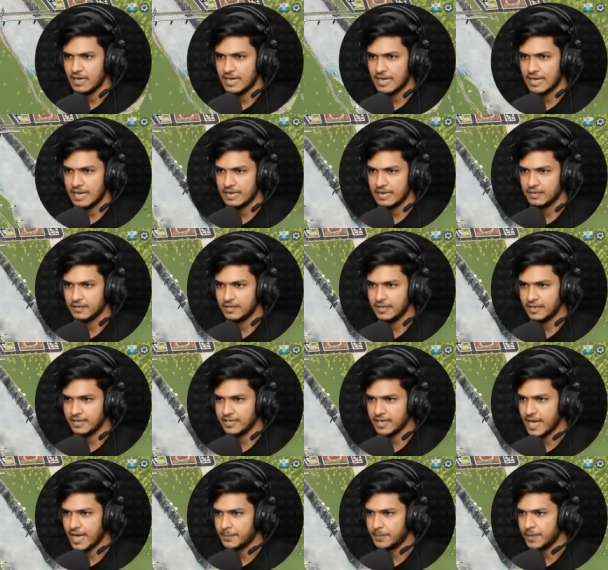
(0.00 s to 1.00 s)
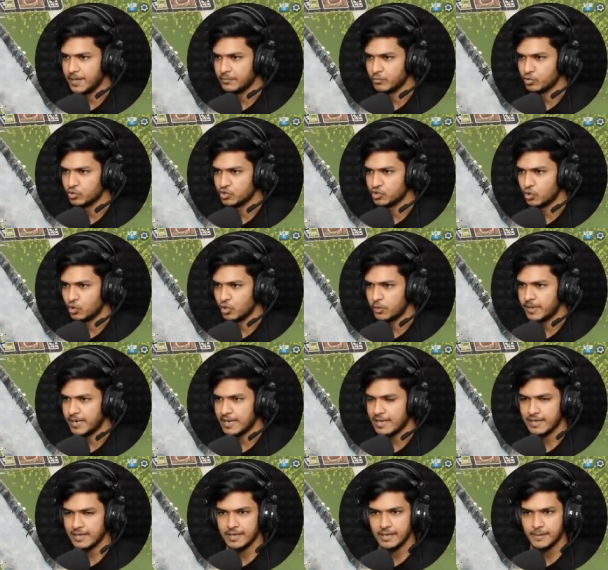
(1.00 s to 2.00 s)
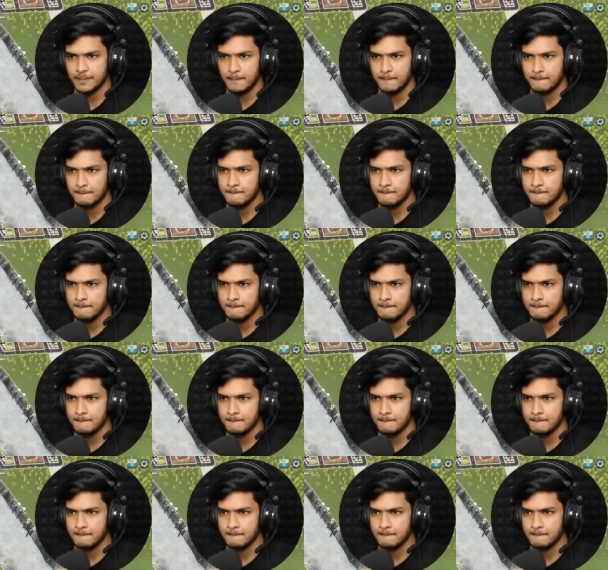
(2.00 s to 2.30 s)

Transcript: एंड देन यहाँ पे हम कुछ और बनाएंगे